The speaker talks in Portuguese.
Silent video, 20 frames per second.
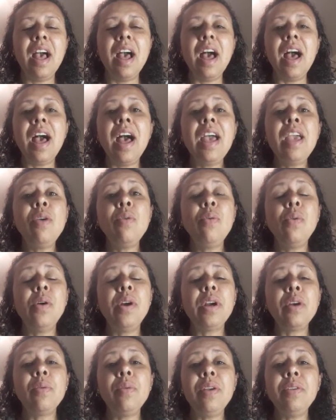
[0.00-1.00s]
I
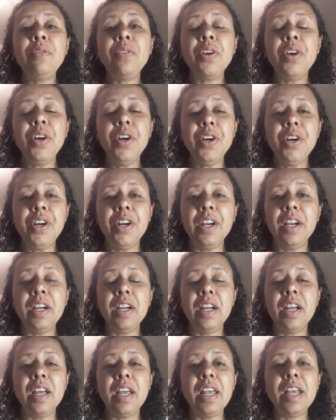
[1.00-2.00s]
work with her.
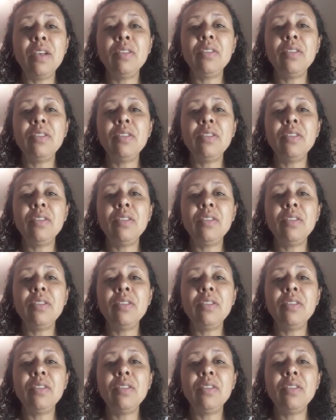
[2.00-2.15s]
Eu